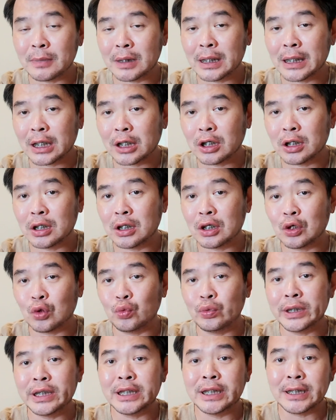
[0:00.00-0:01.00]
และก็
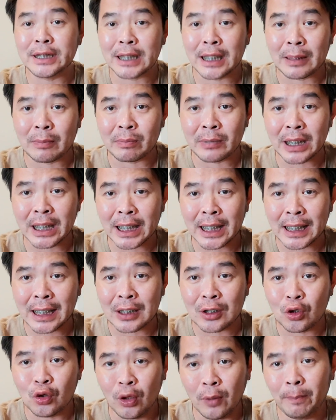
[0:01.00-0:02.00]
วิธีทำในการ
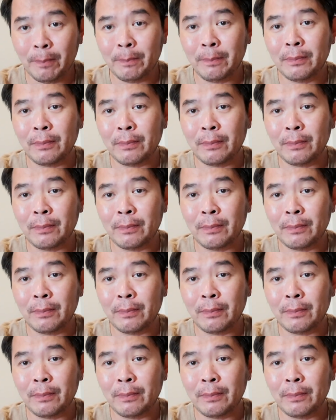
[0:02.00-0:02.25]
ลบ